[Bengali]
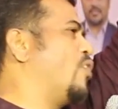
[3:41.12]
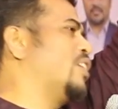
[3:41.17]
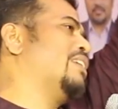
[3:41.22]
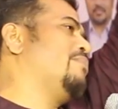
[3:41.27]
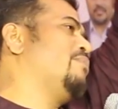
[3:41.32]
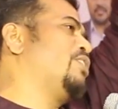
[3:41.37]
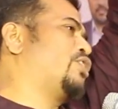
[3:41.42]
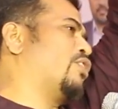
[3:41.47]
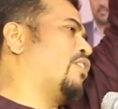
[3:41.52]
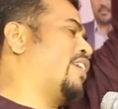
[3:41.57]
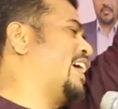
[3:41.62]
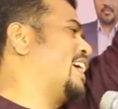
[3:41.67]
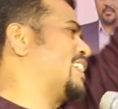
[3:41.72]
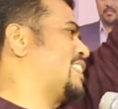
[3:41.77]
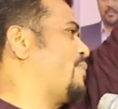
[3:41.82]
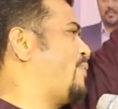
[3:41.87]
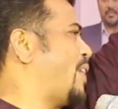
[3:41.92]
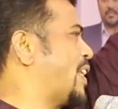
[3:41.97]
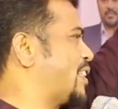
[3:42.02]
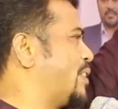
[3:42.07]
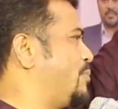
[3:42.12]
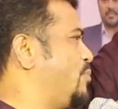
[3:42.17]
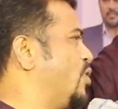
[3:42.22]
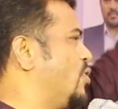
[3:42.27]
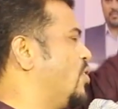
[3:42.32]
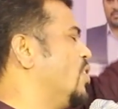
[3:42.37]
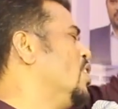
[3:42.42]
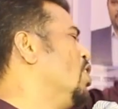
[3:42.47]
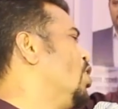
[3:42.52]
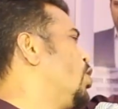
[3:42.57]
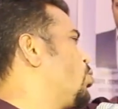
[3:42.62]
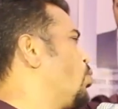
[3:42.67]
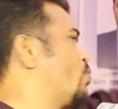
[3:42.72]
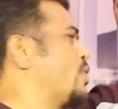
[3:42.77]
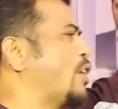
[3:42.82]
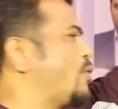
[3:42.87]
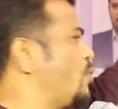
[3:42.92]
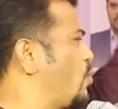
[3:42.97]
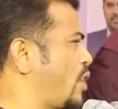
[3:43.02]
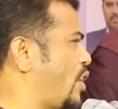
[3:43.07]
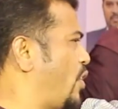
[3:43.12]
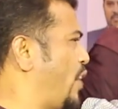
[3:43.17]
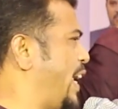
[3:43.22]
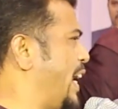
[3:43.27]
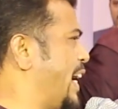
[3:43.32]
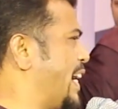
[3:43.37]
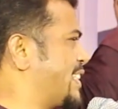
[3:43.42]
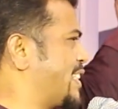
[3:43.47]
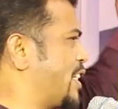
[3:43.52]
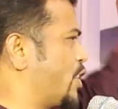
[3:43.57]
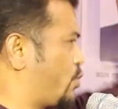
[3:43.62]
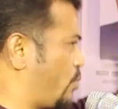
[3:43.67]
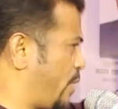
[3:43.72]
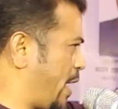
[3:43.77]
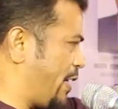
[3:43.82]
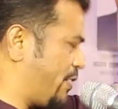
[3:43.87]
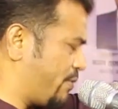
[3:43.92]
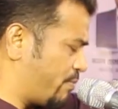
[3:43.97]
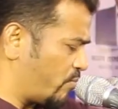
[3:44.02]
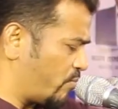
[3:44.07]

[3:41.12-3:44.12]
ওই যে মিশরে গেছে ফাতিমীয় টুকরা টুকরা হয়ে গেছে শুনেন